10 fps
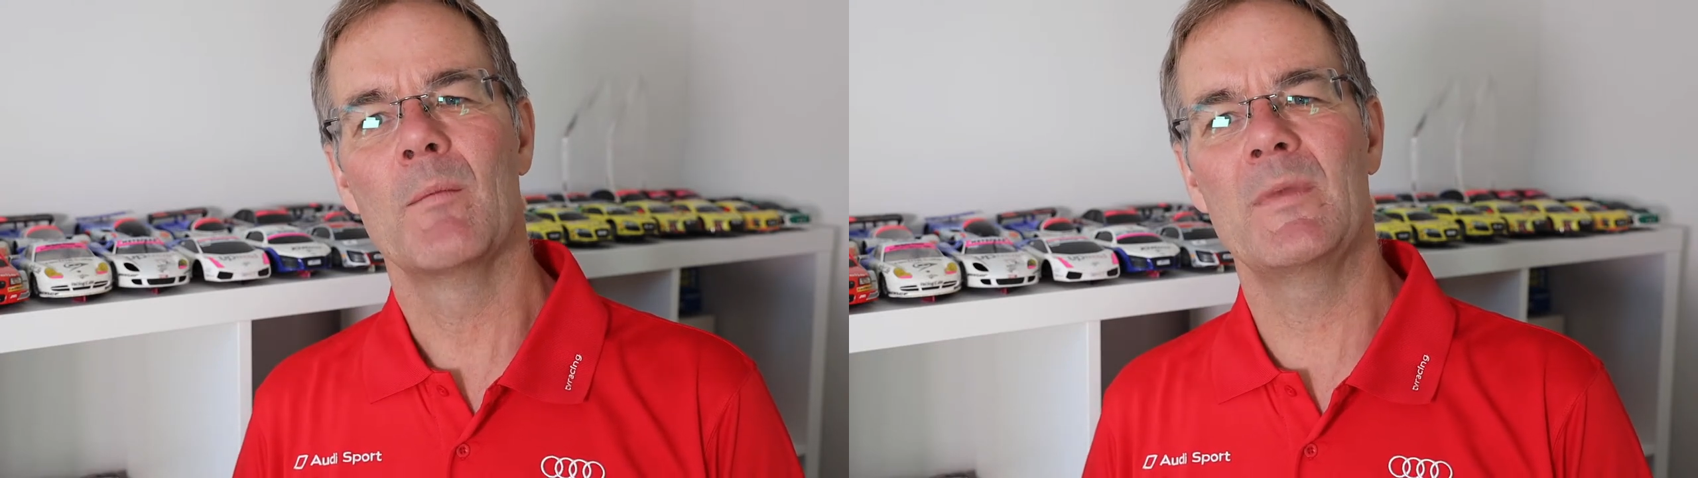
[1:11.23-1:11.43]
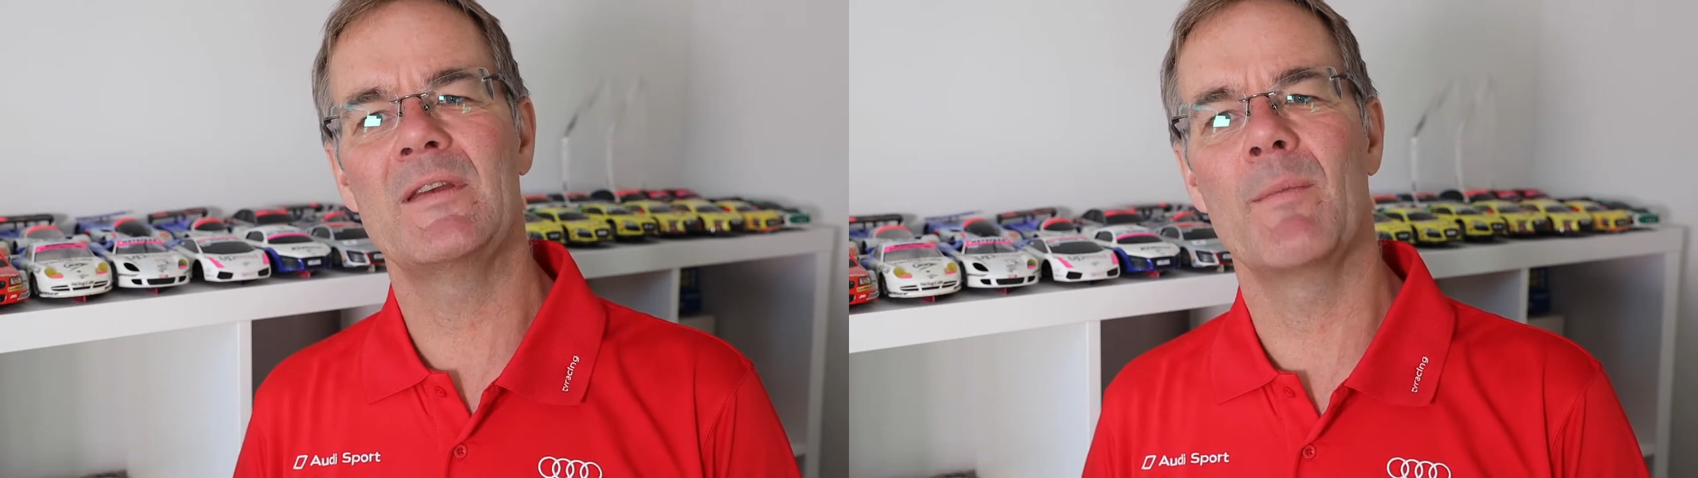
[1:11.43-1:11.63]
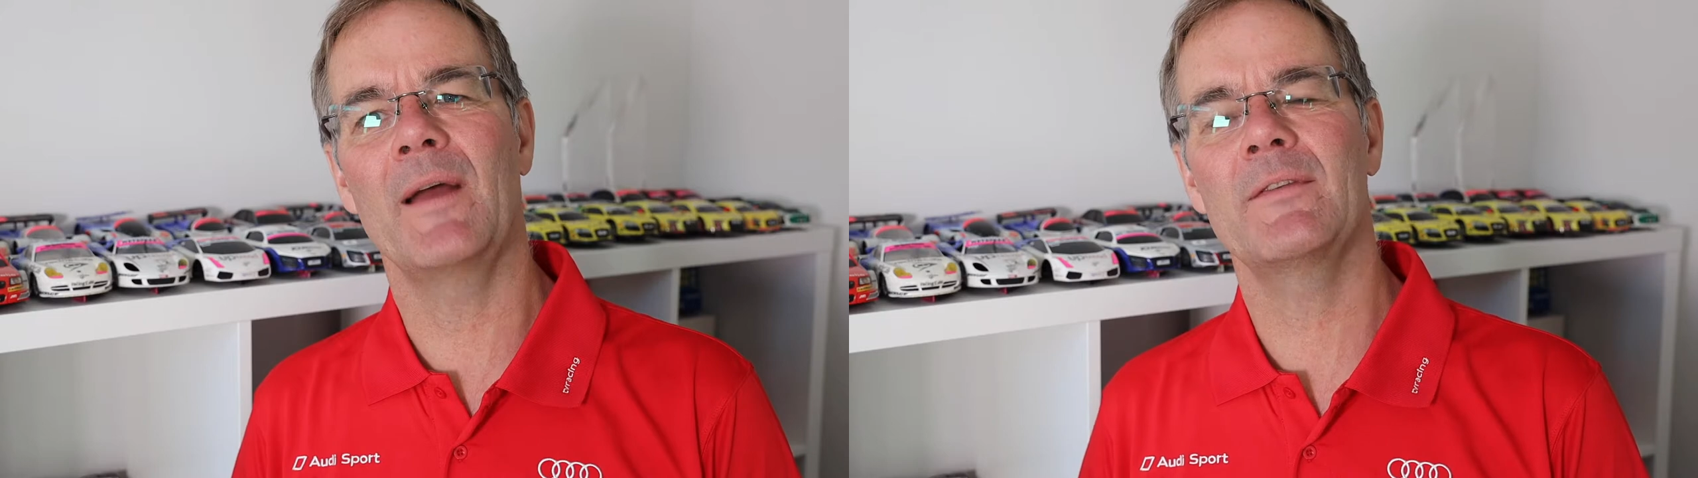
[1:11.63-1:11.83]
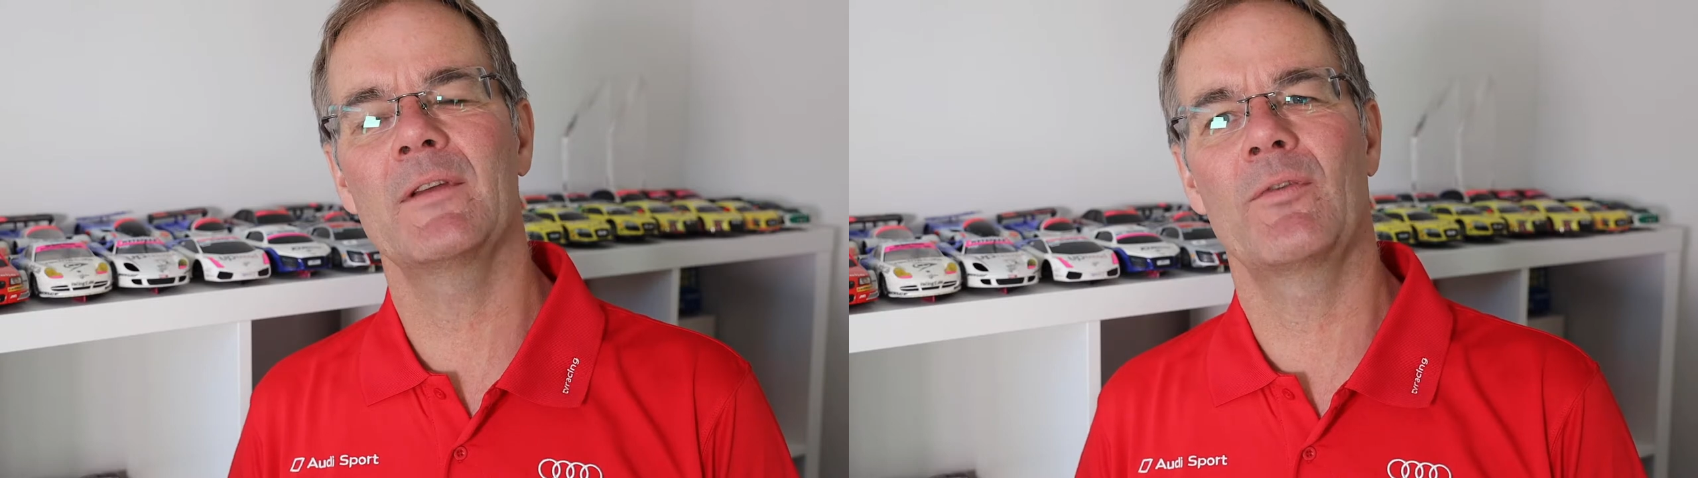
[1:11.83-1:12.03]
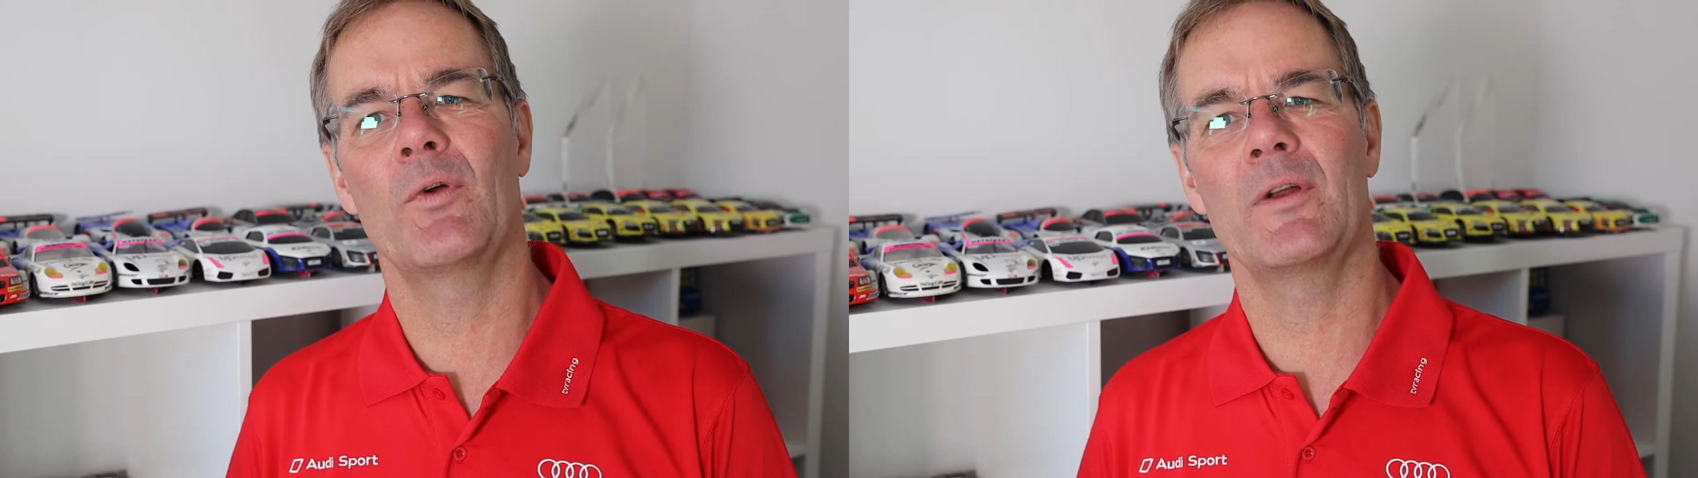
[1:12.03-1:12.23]
mit die meisten
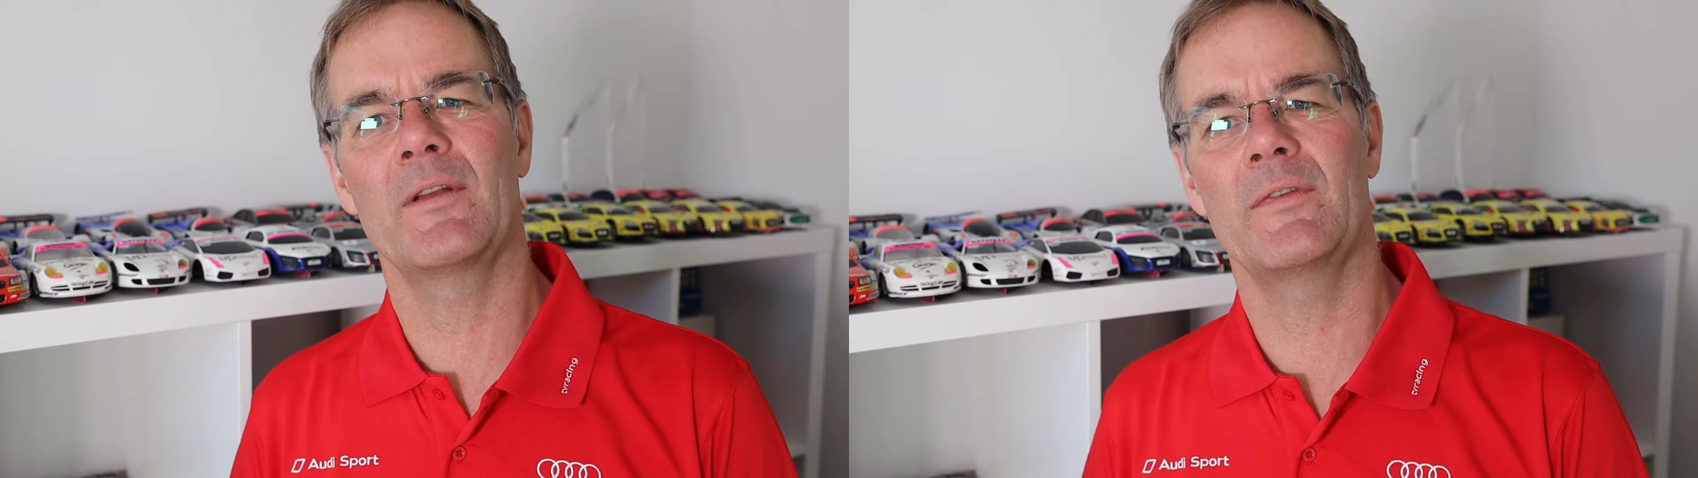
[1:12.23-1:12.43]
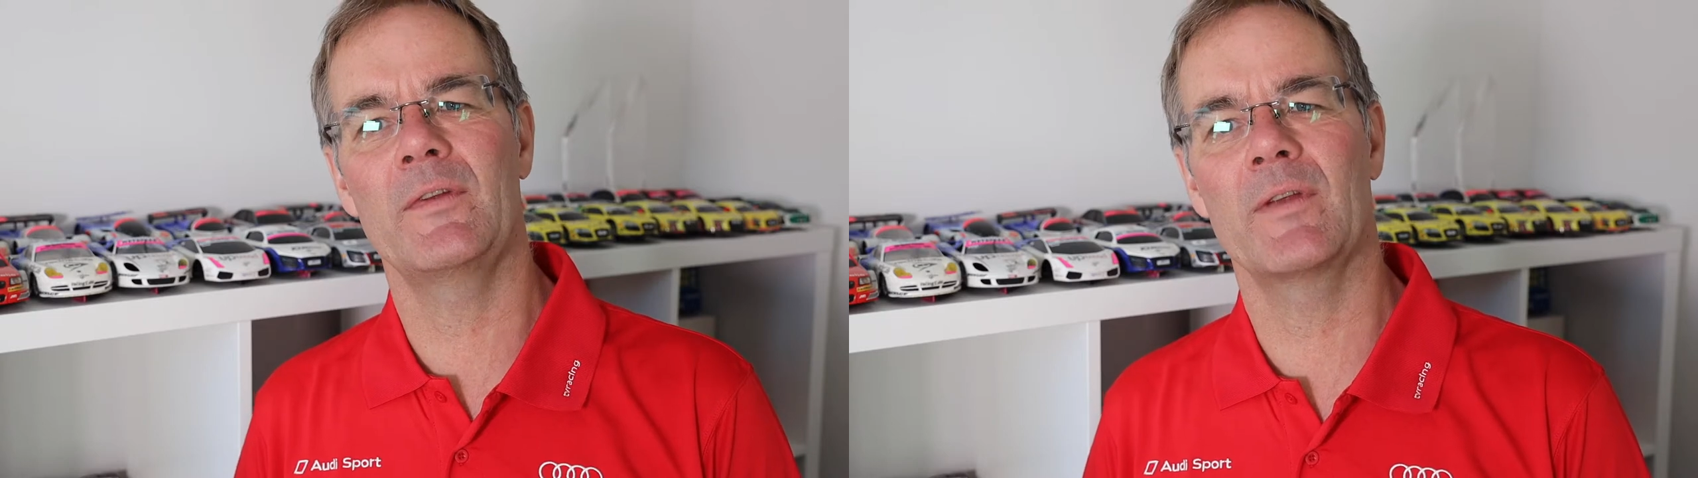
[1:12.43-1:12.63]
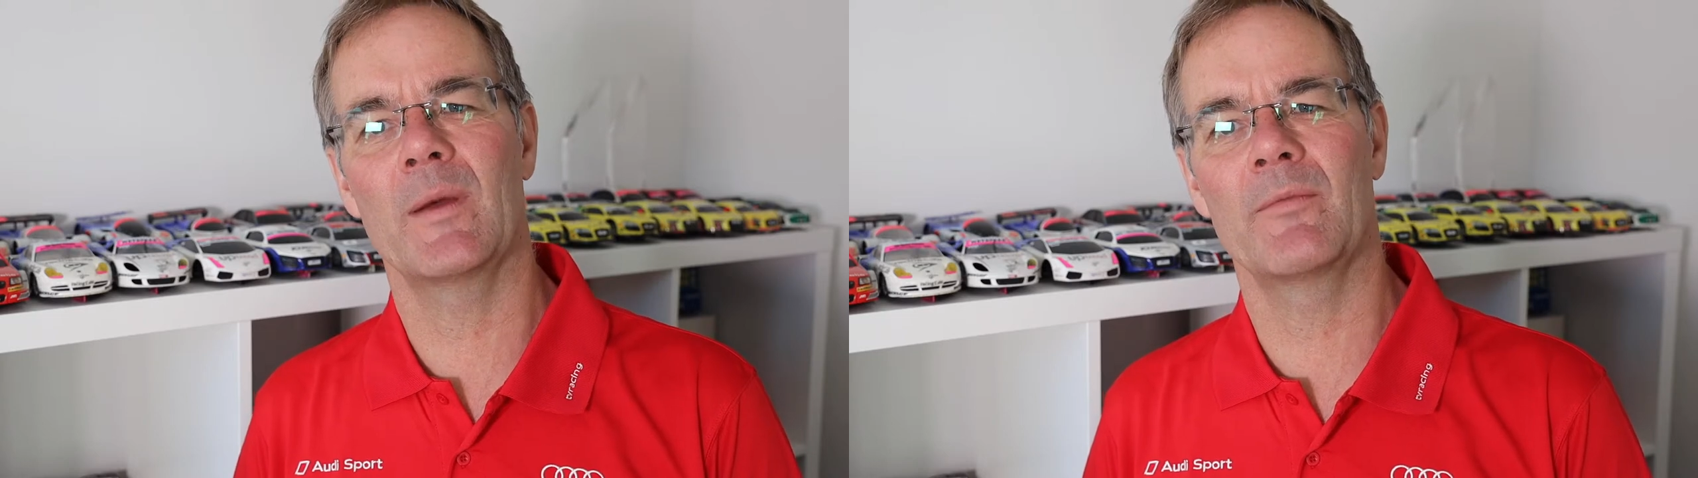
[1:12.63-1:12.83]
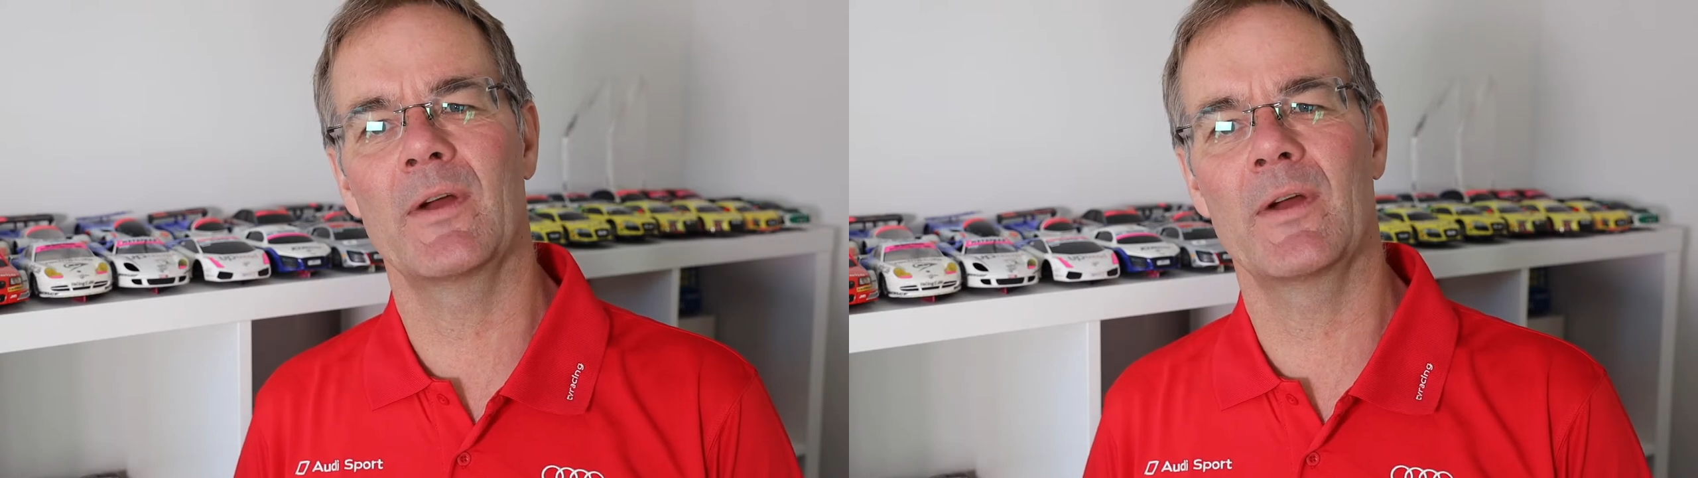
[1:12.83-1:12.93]
Erfolge erzielt haben,